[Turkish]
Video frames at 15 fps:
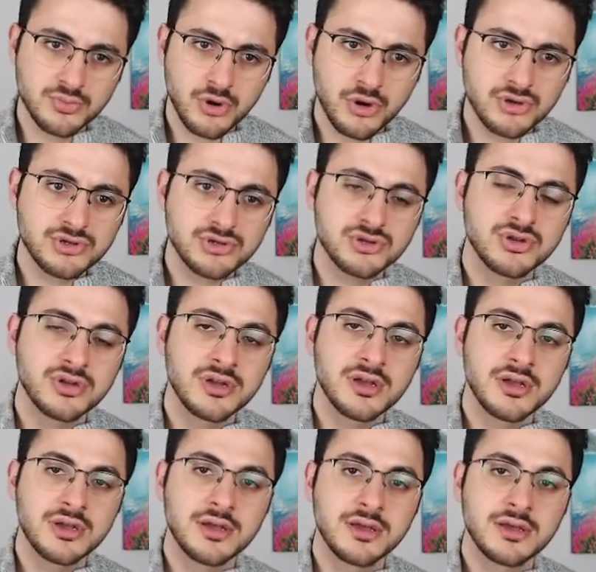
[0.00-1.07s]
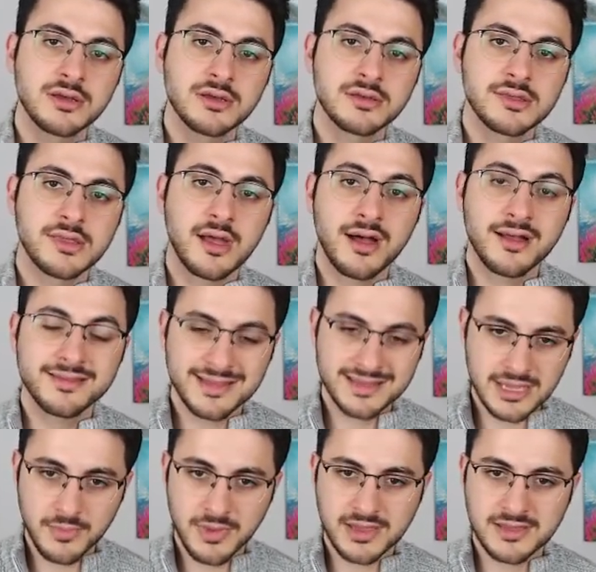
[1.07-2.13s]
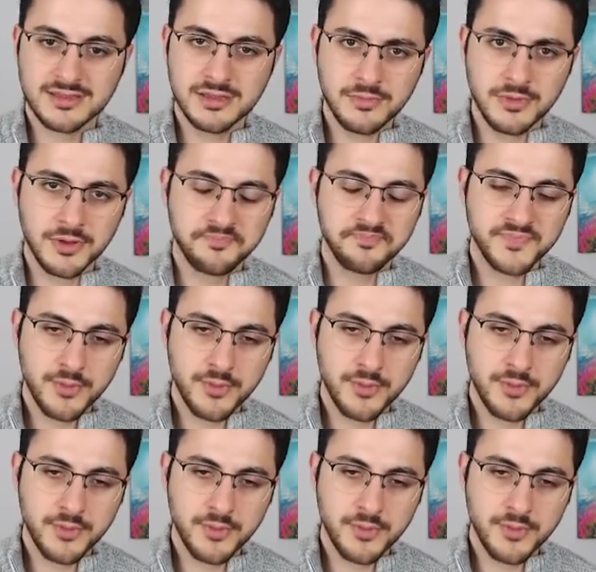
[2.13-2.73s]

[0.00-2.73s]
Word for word: Board tahta demekti değil mi?